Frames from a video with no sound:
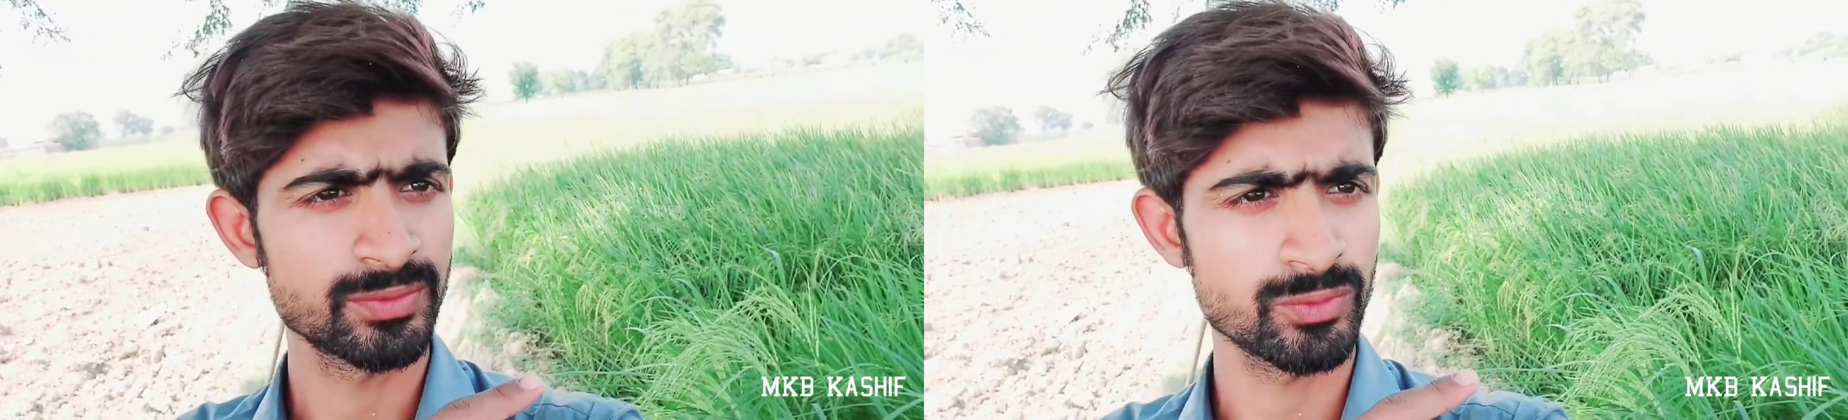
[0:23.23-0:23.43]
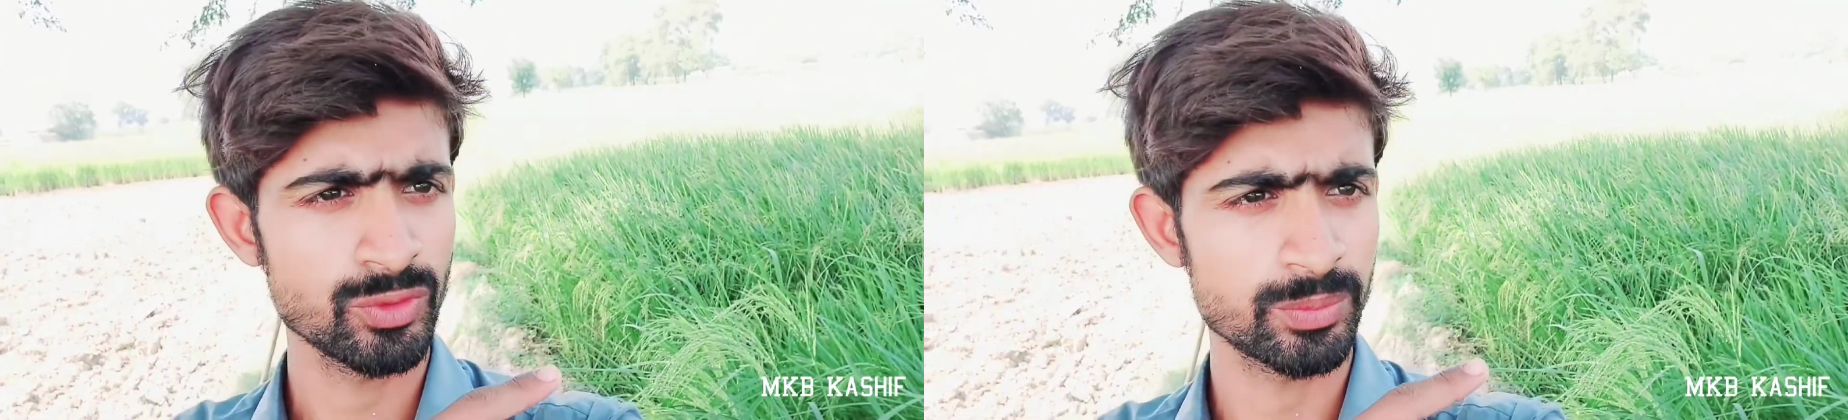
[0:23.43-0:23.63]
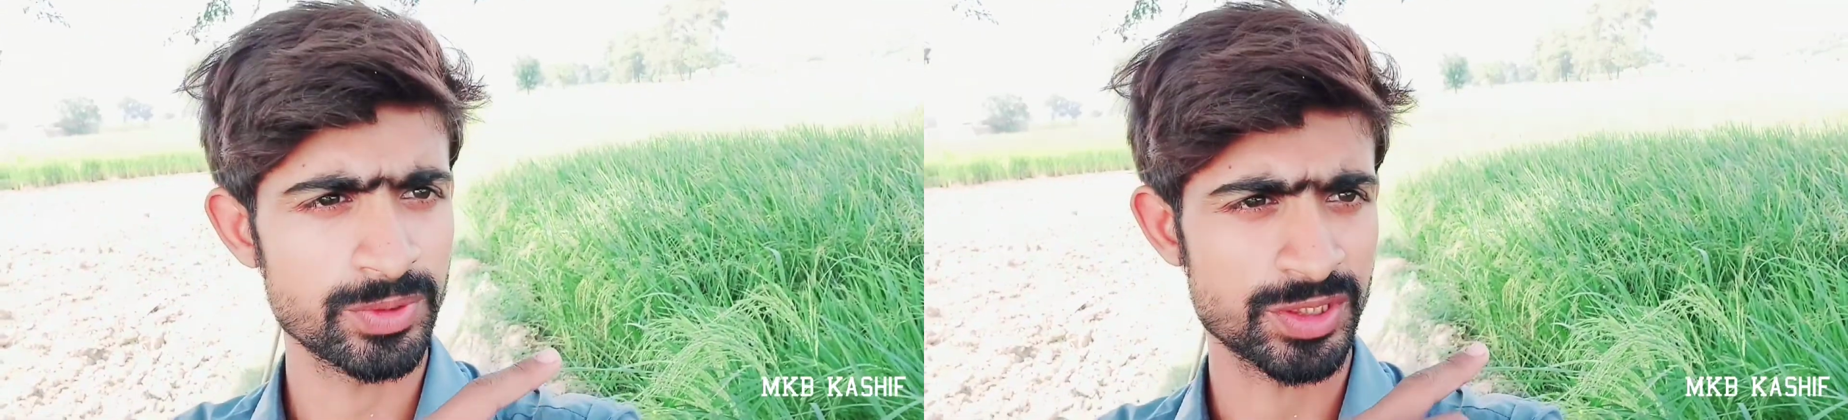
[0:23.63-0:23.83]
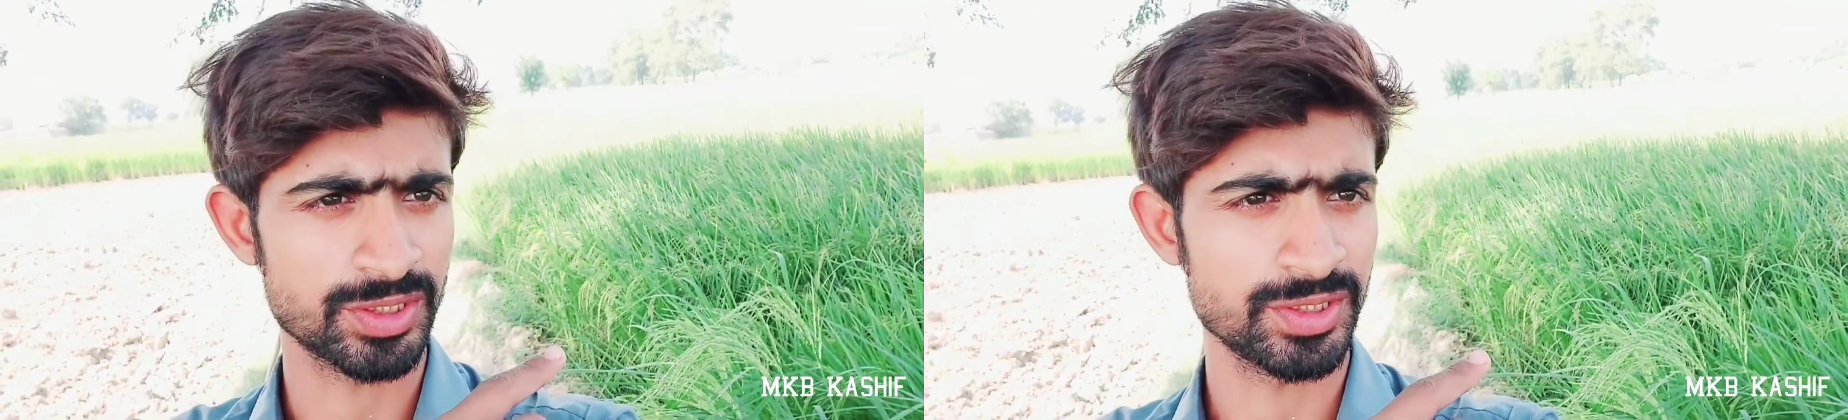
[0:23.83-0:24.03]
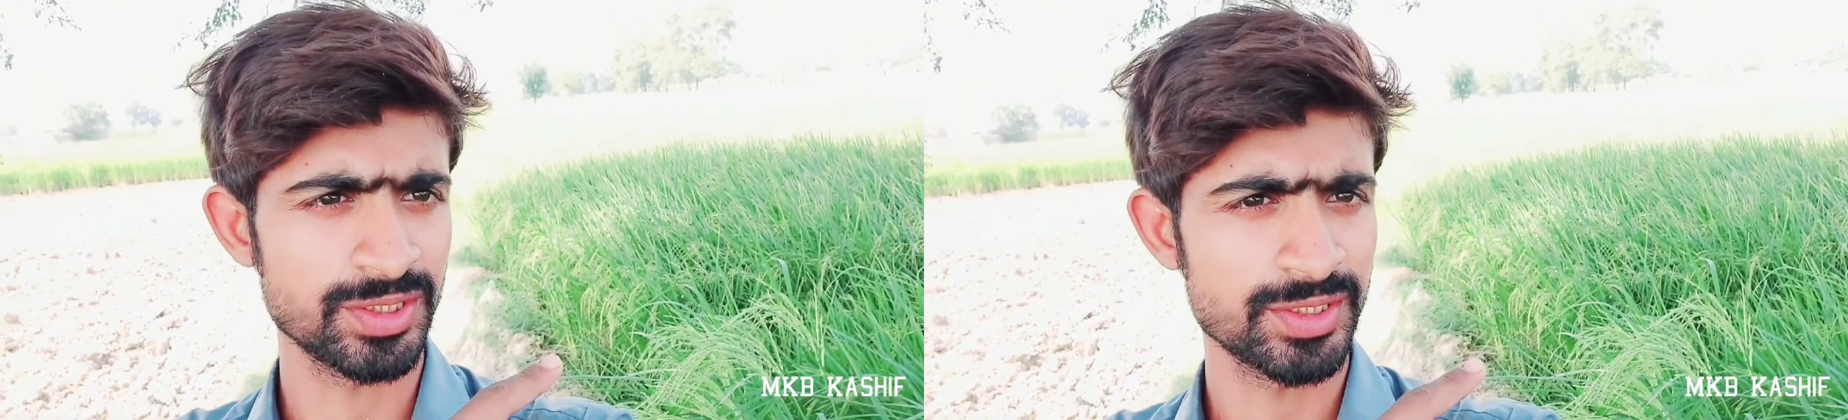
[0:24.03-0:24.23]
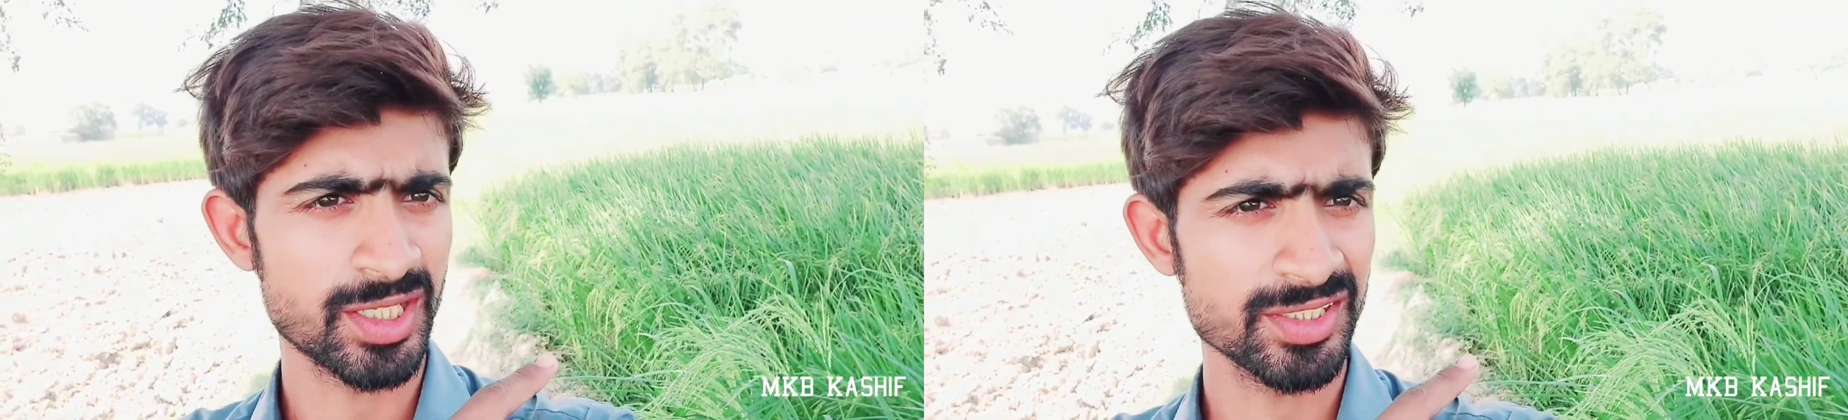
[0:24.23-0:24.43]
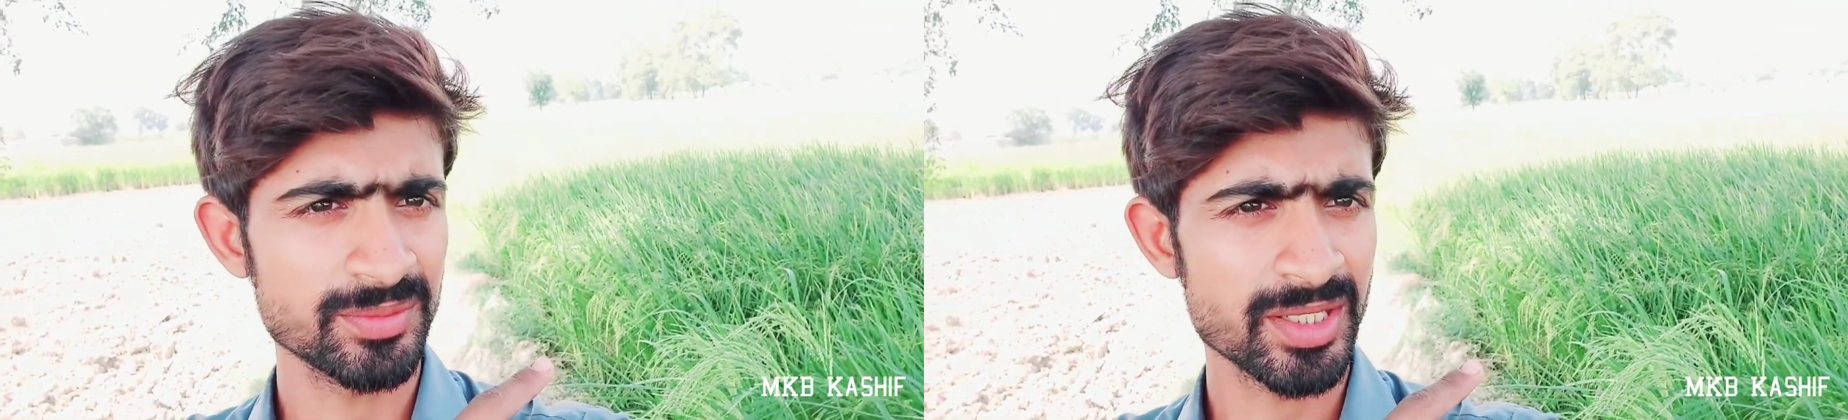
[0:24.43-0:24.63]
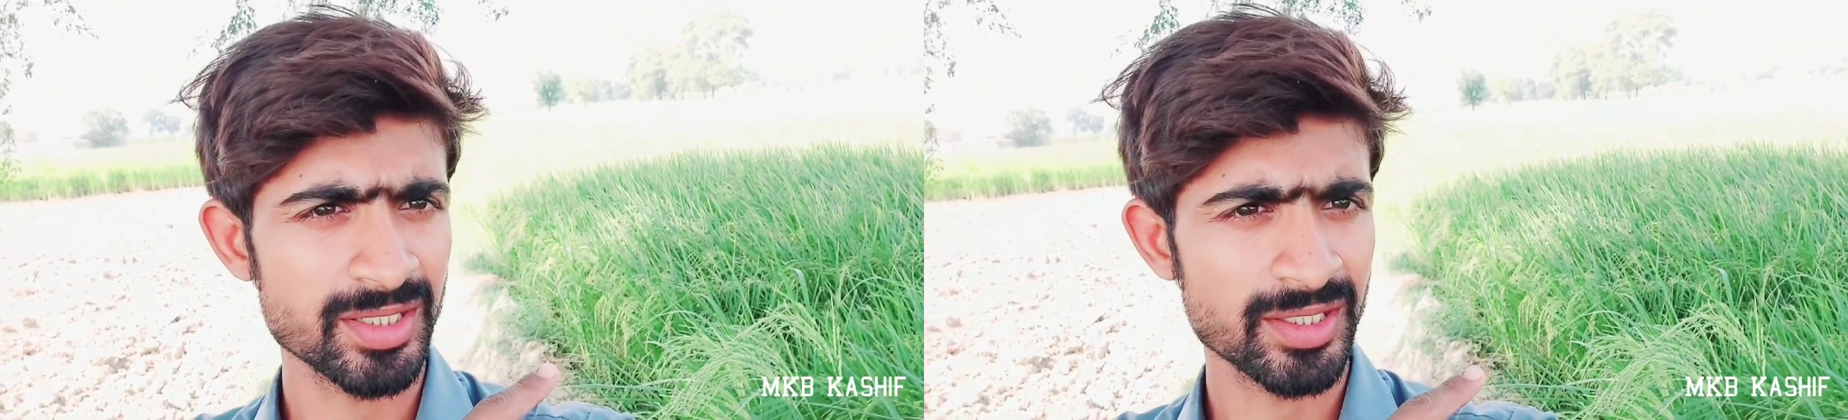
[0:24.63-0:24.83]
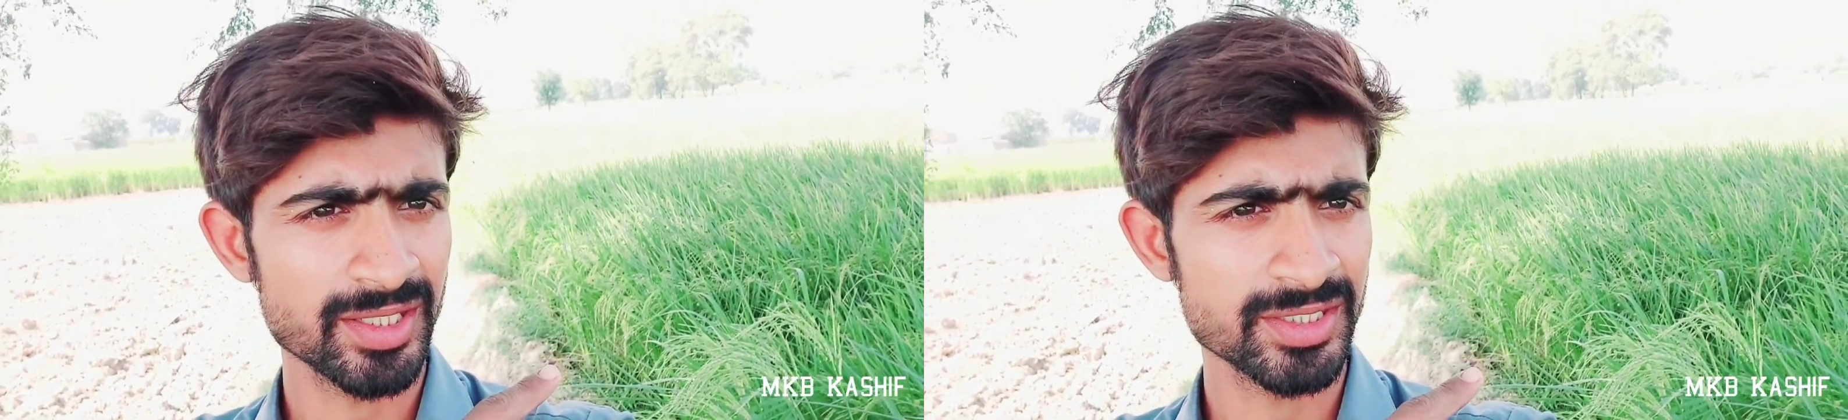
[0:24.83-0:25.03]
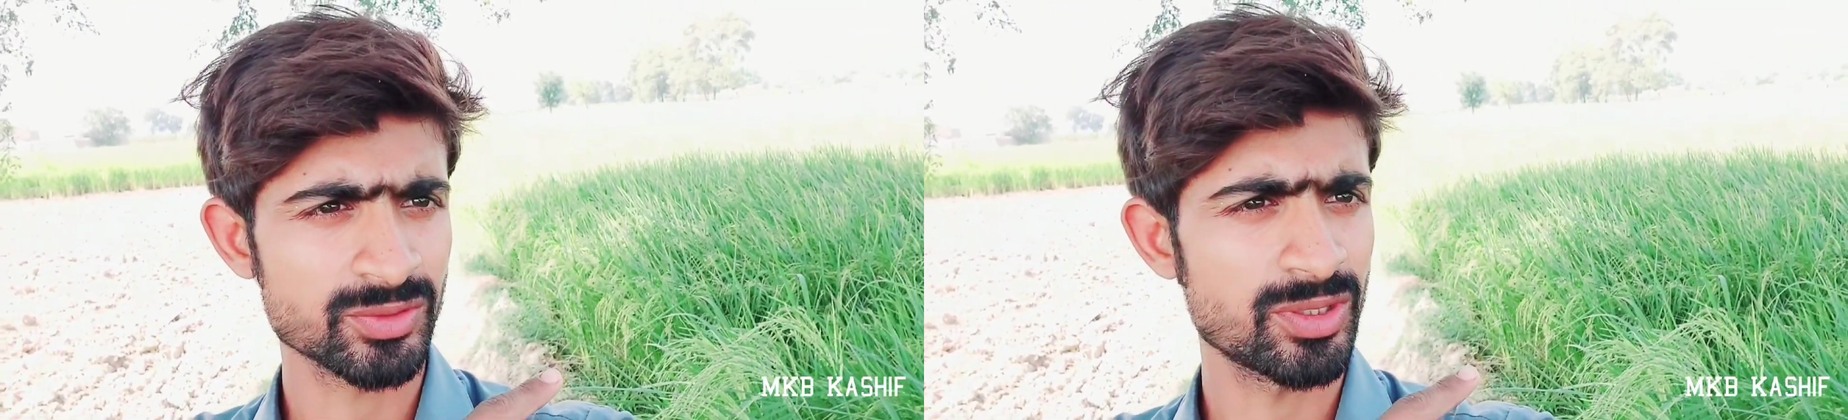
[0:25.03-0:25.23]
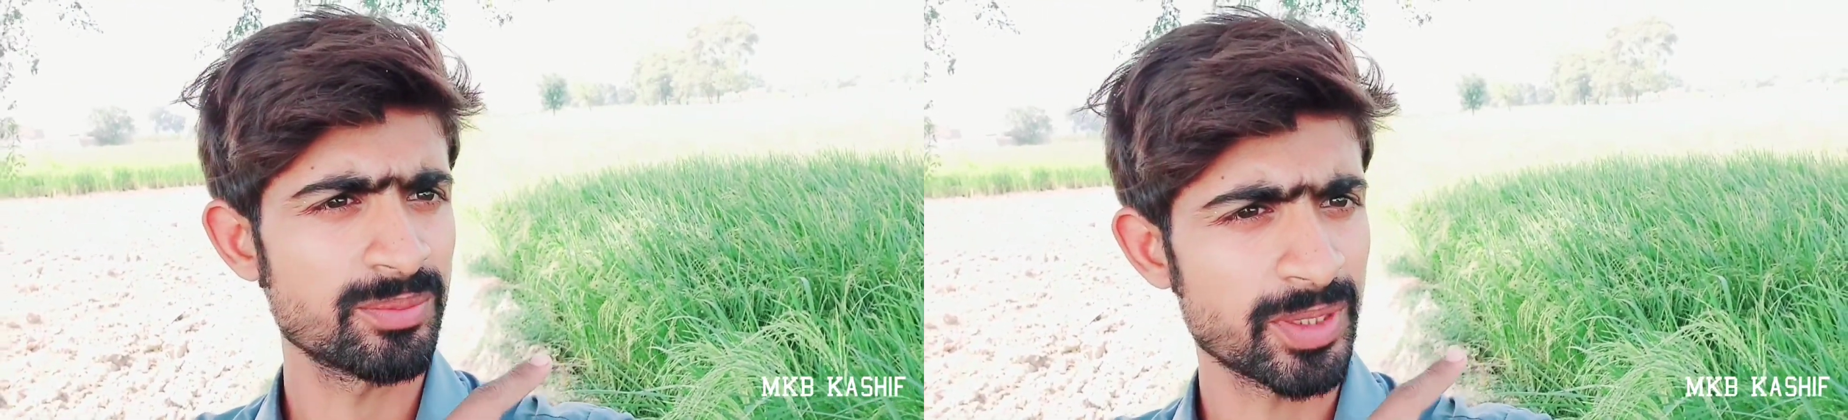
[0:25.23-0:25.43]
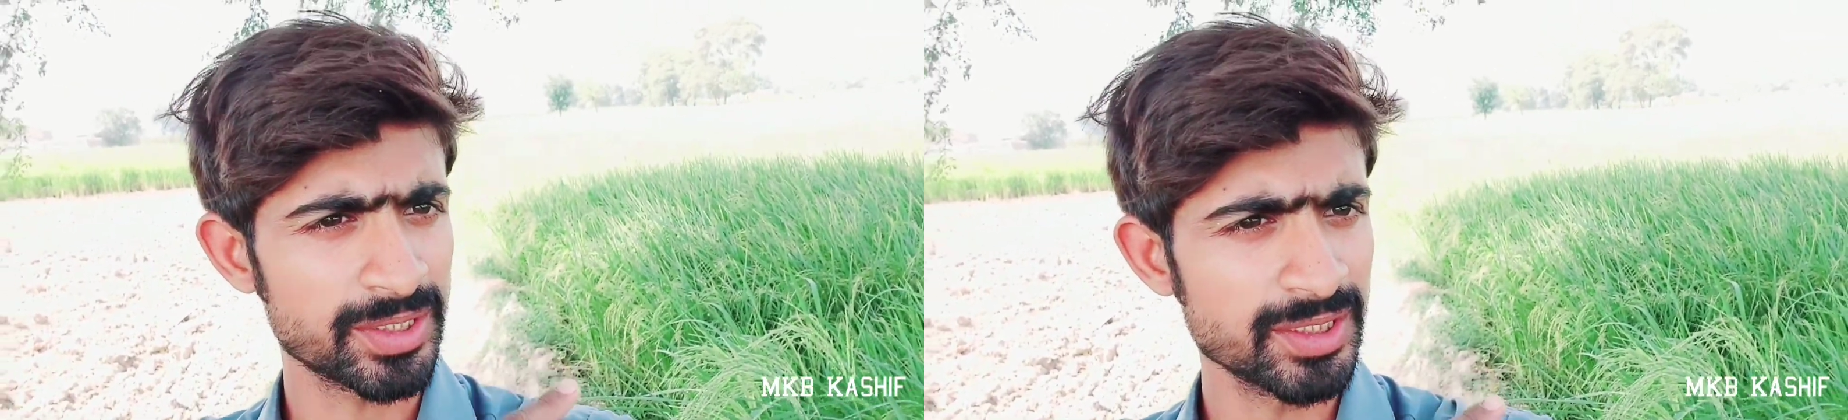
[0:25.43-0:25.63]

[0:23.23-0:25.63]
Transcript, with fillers: वो पीछे ये धान हमारा खड़ा है इसको हम पानी